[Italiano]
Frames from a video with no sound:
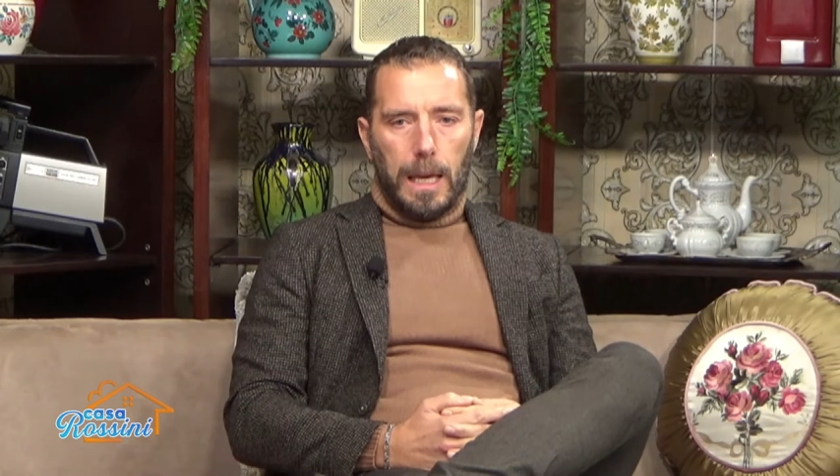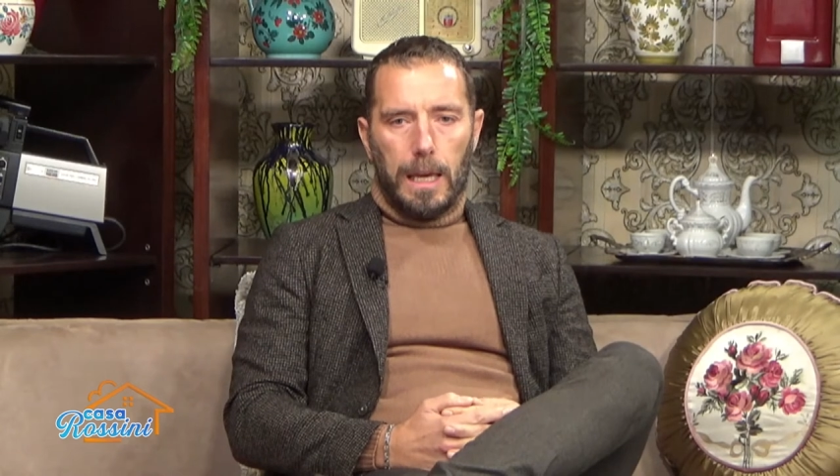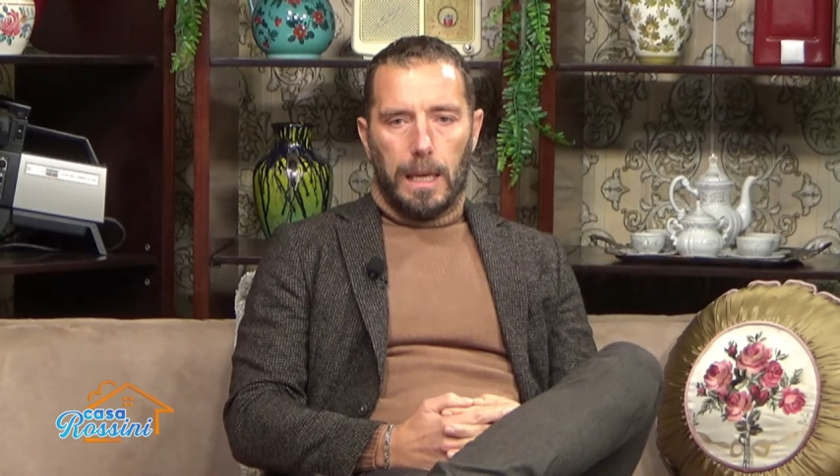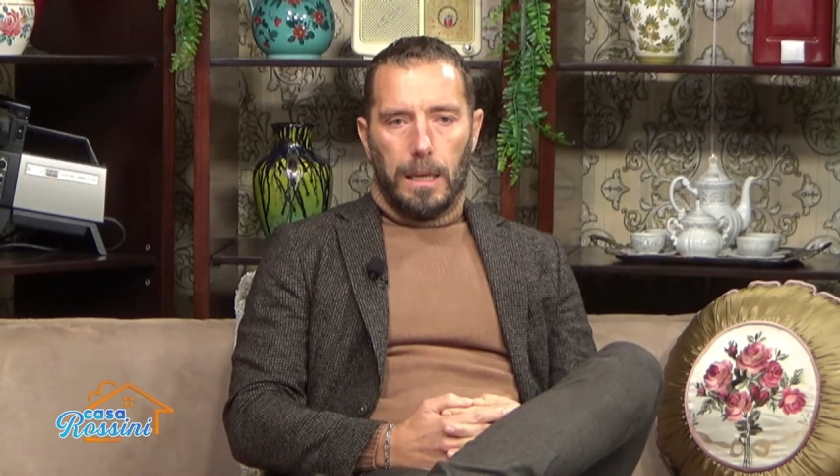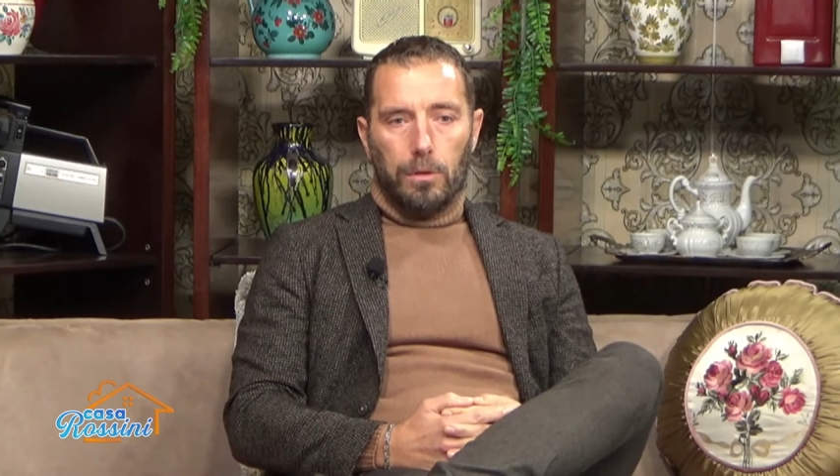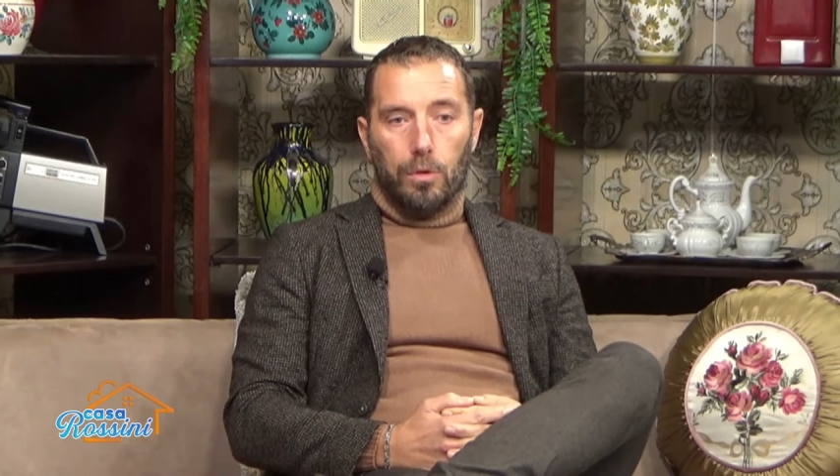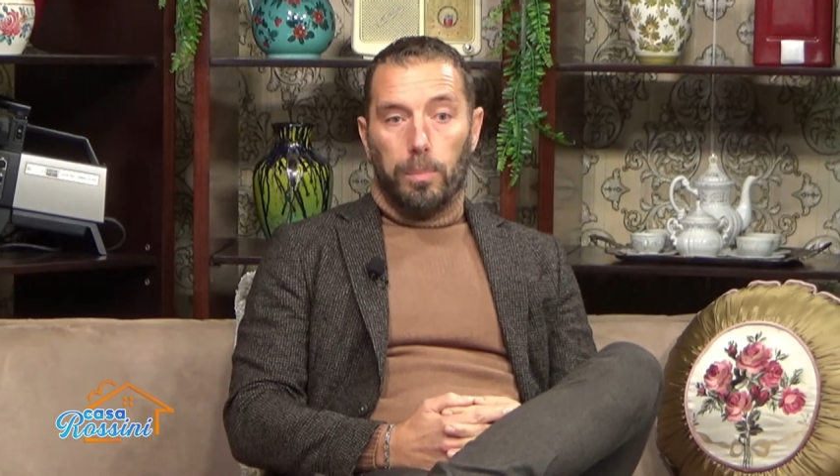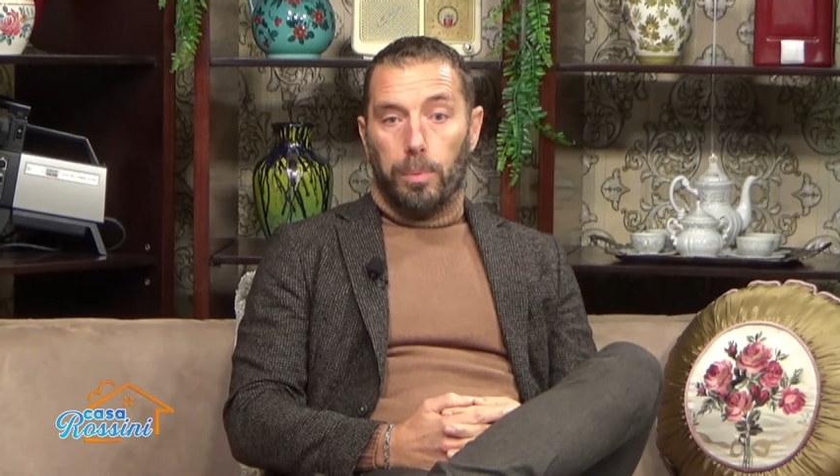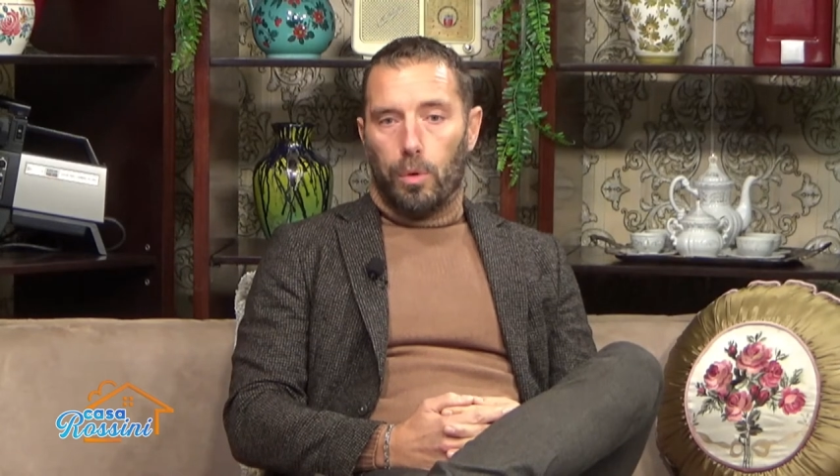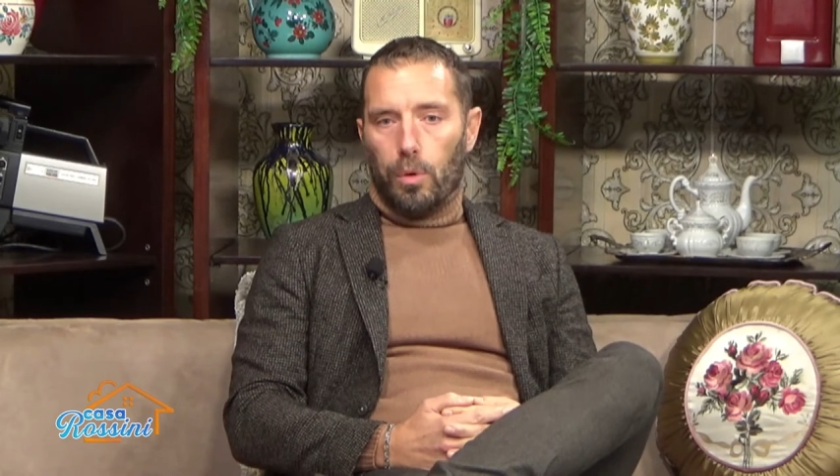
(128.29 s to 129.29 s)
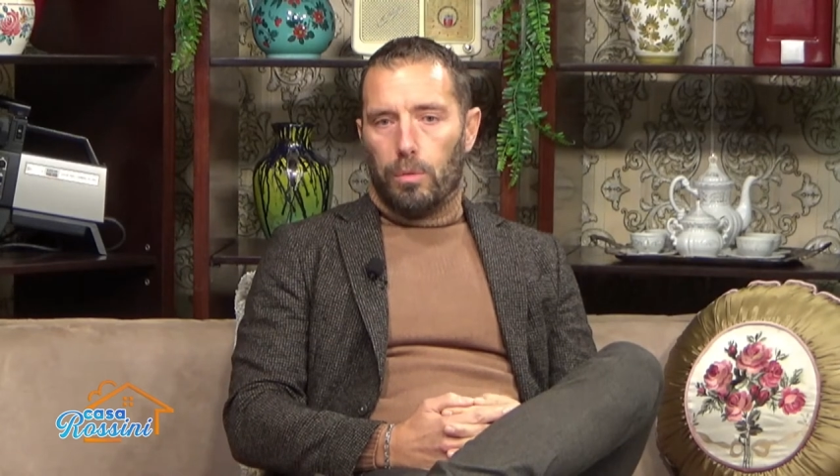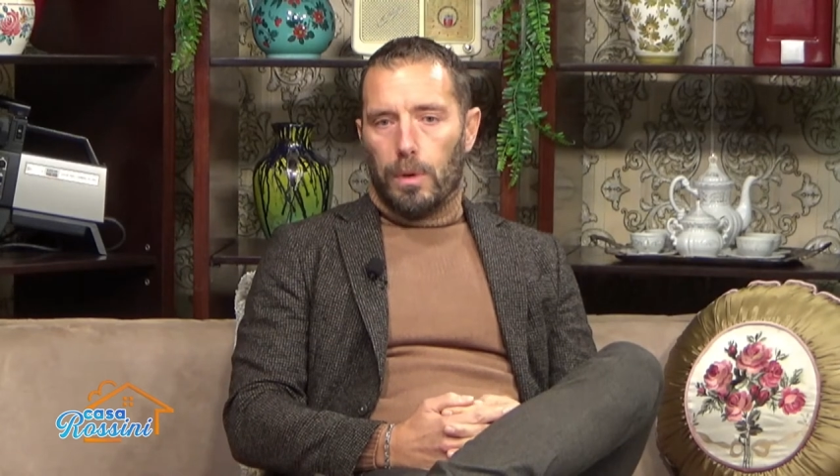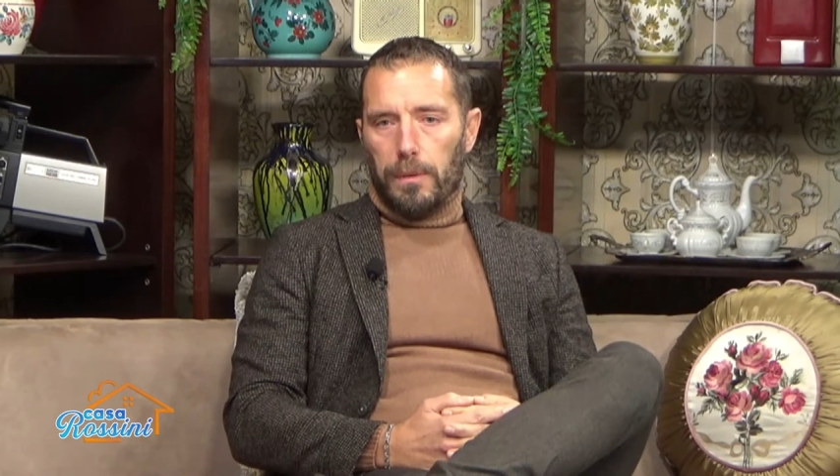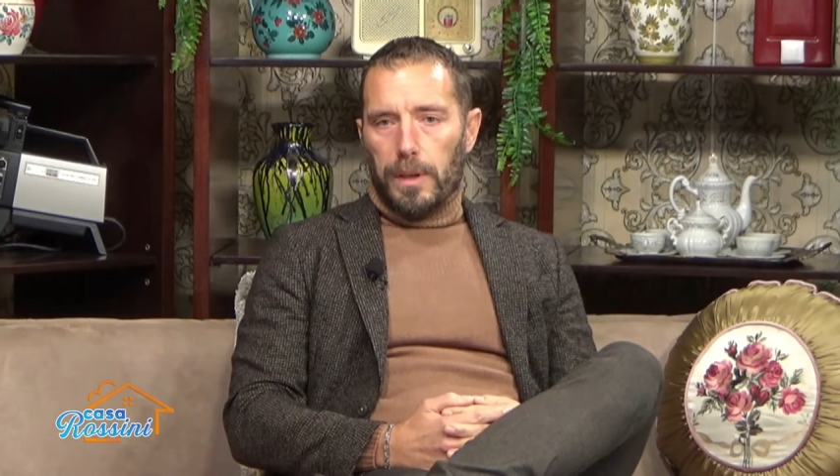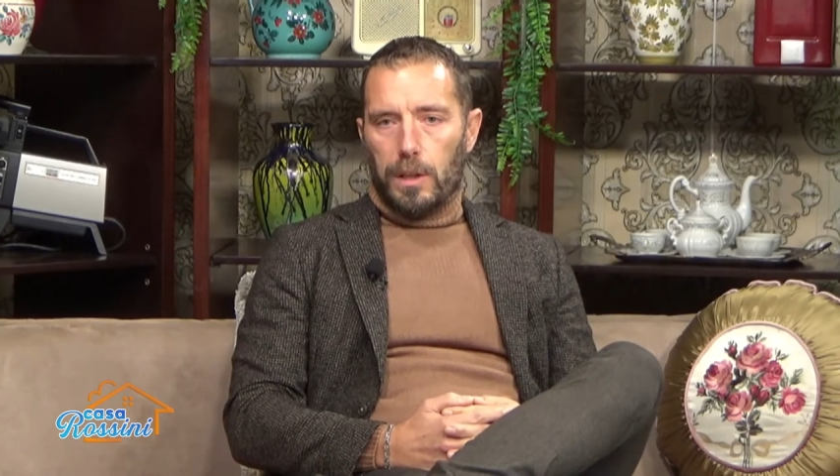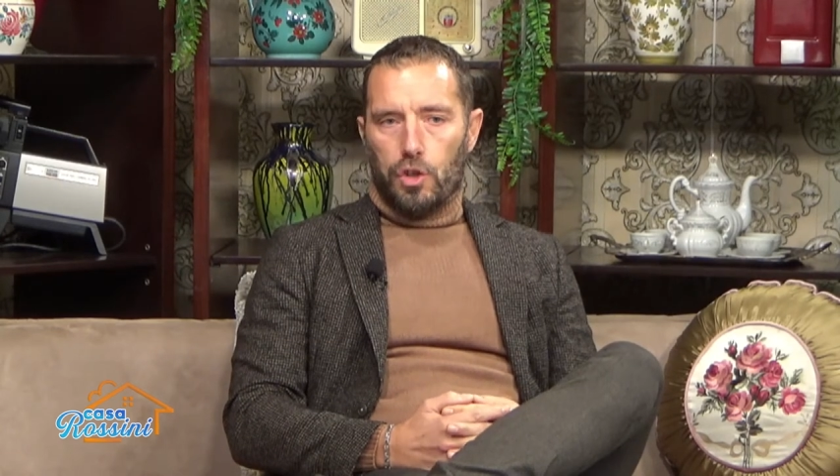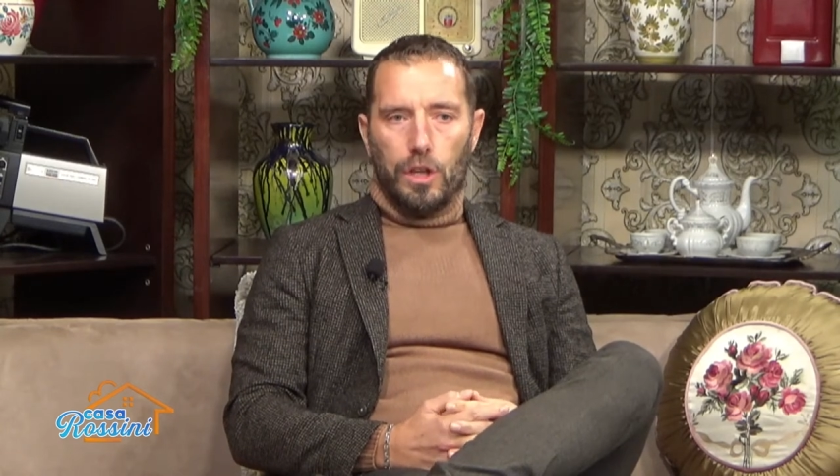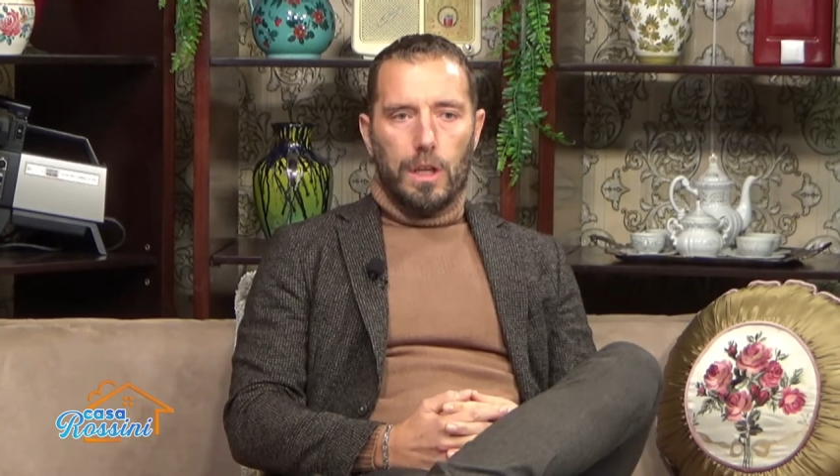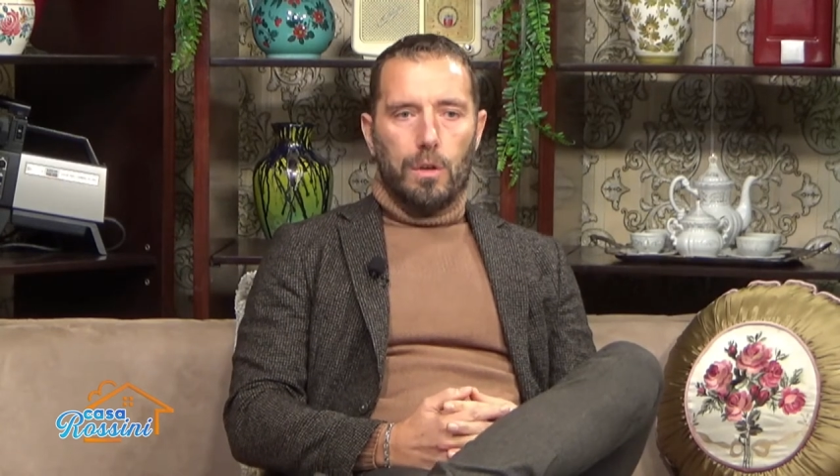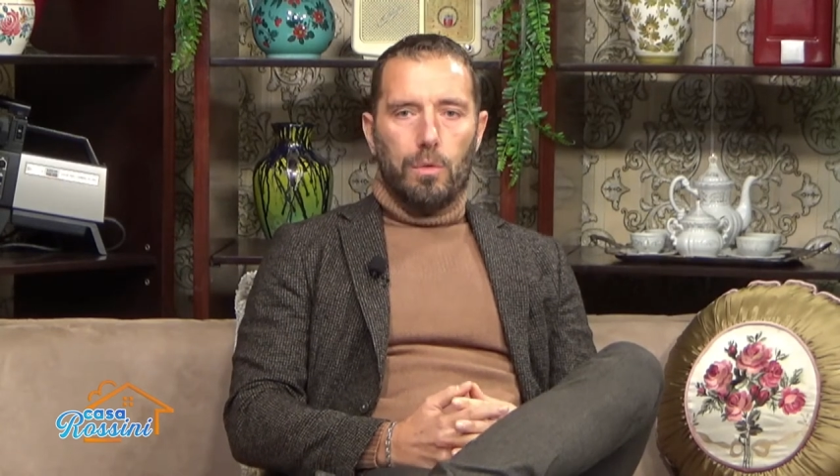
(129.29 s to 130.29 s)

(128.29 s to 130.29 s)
e dopo averci